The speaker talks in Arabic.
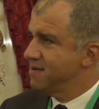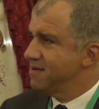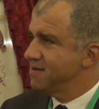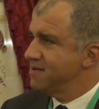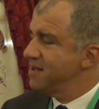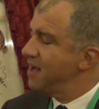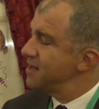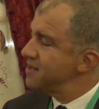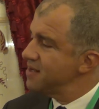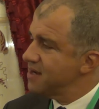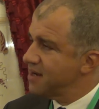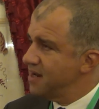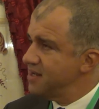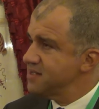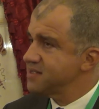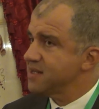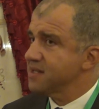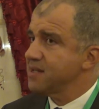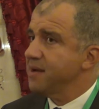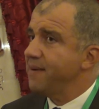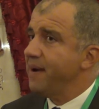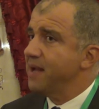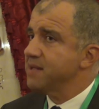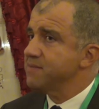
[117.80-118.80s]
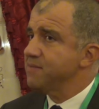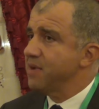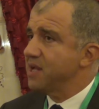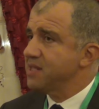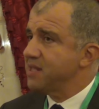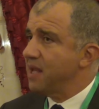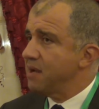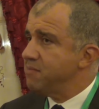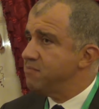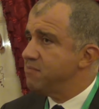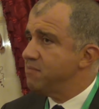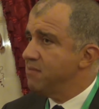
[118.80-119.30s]
لا دي كارثه طبعا ما
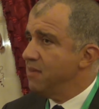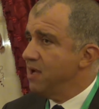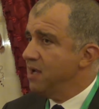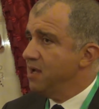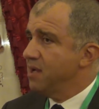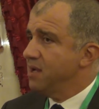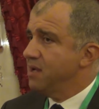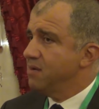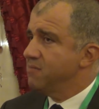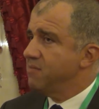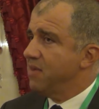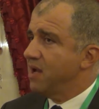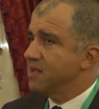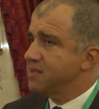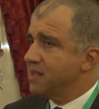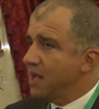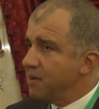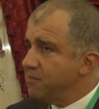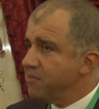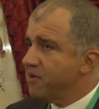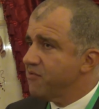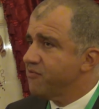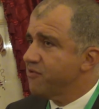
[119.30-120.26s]
تم ما تم